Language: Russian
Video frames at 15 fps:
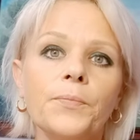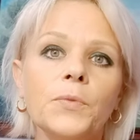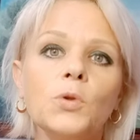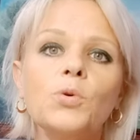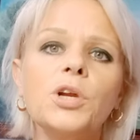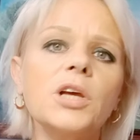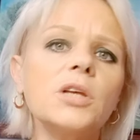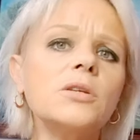
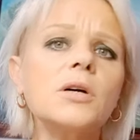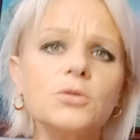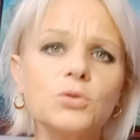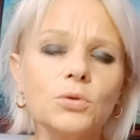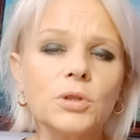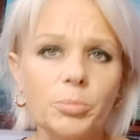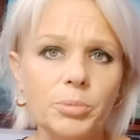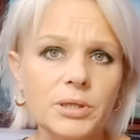ну, редко
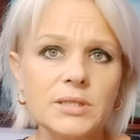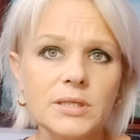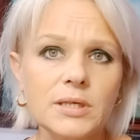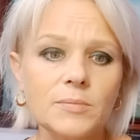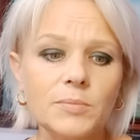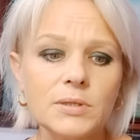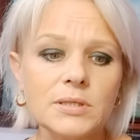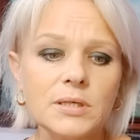кто-то
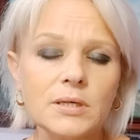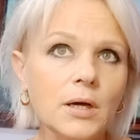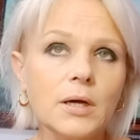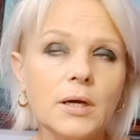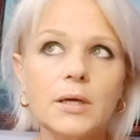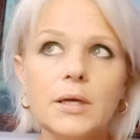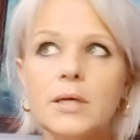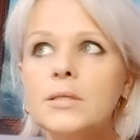прицепится.
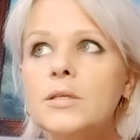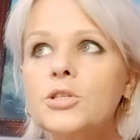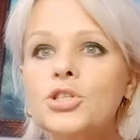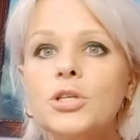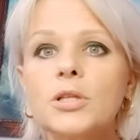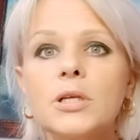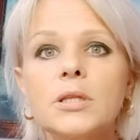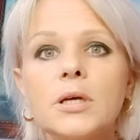Я
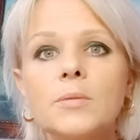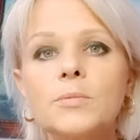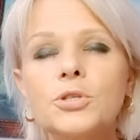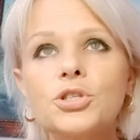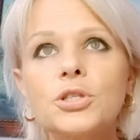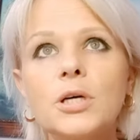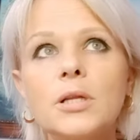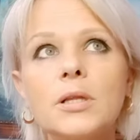слышала, там,
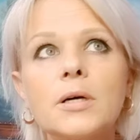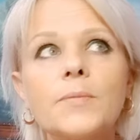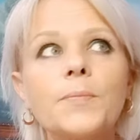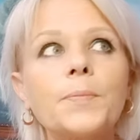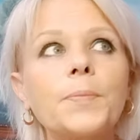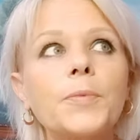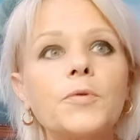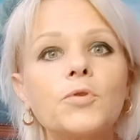читала
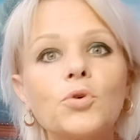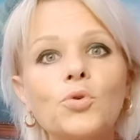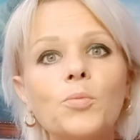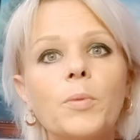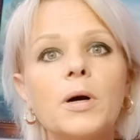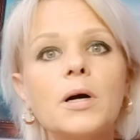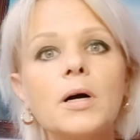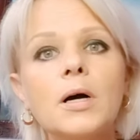в
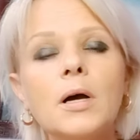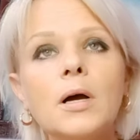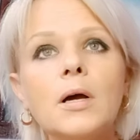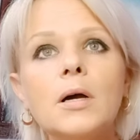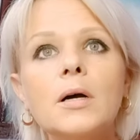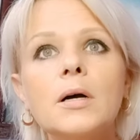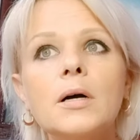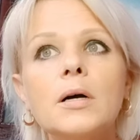группах,
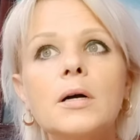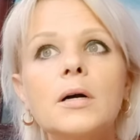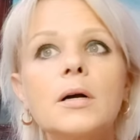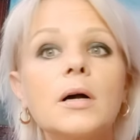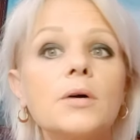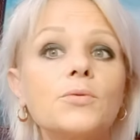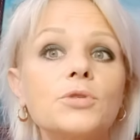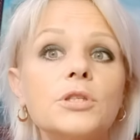э,
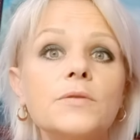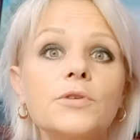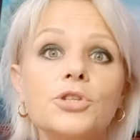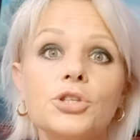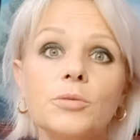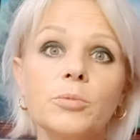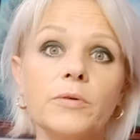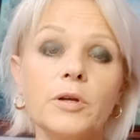как у
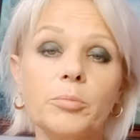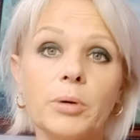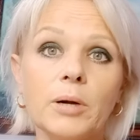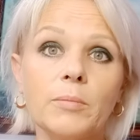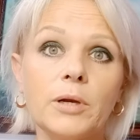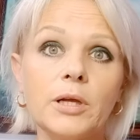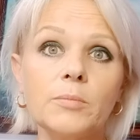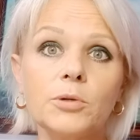девочек бывают
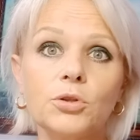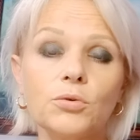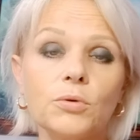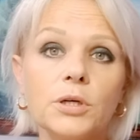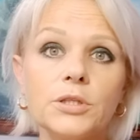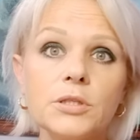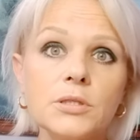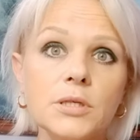проблемы, то
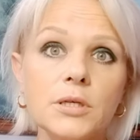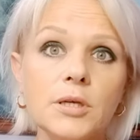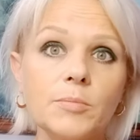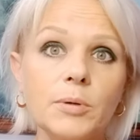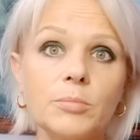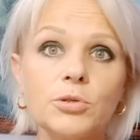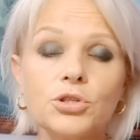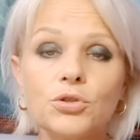один за ней
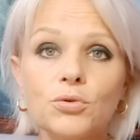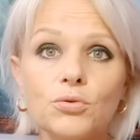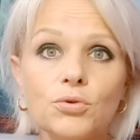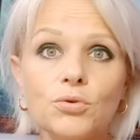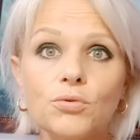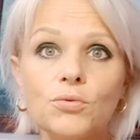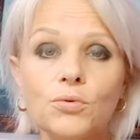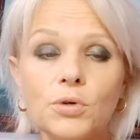побежит, тот
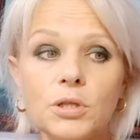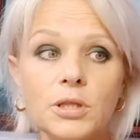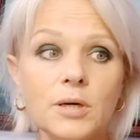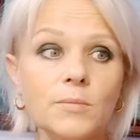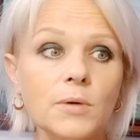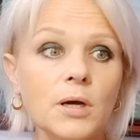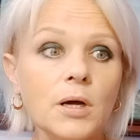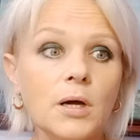другой
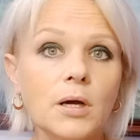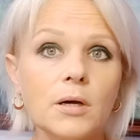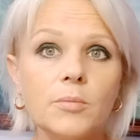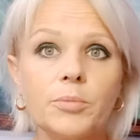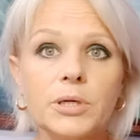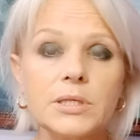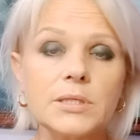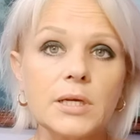там
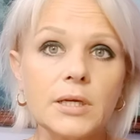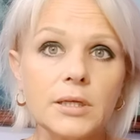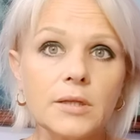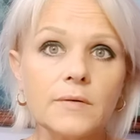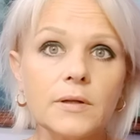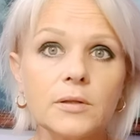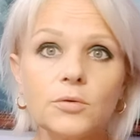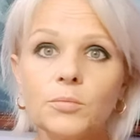
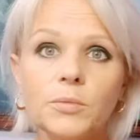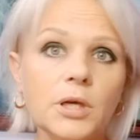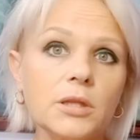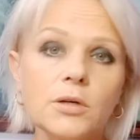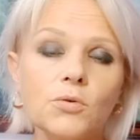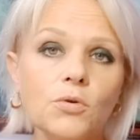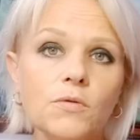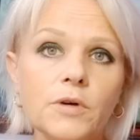преследовал. У меня
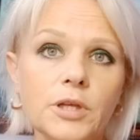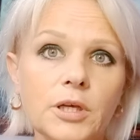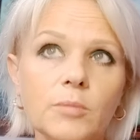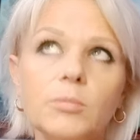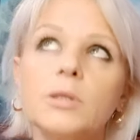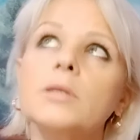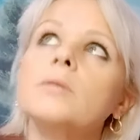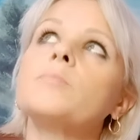такого не
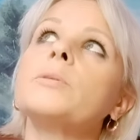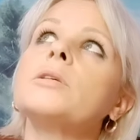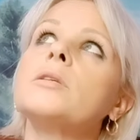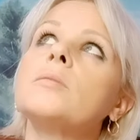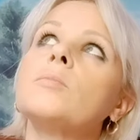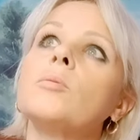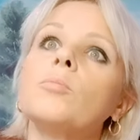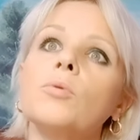было,
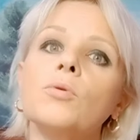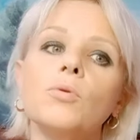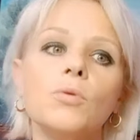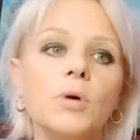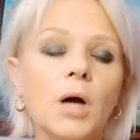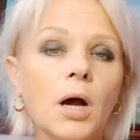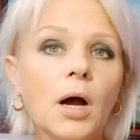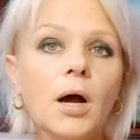спасибо Богу.